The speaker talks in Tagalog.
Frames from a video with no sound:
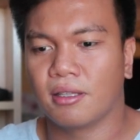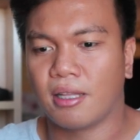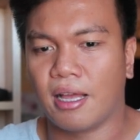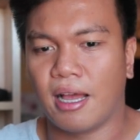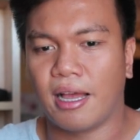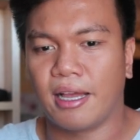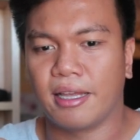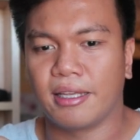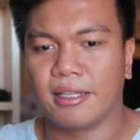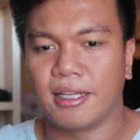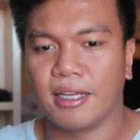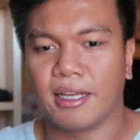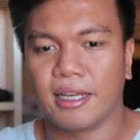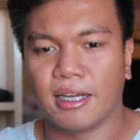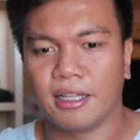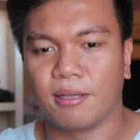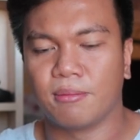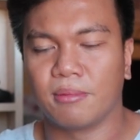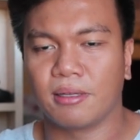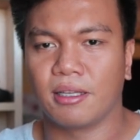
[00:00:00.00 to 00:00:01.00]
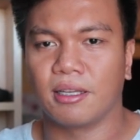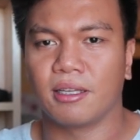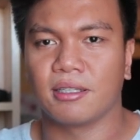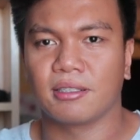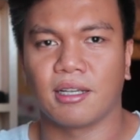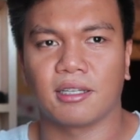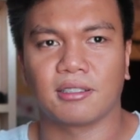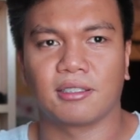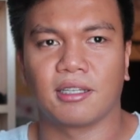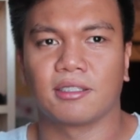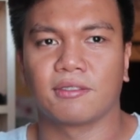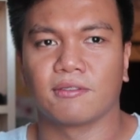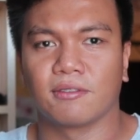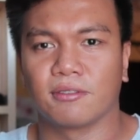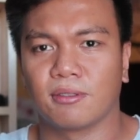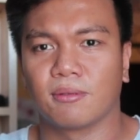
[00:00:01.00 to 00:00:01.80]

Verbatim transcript: na hindi ka na magiging successful.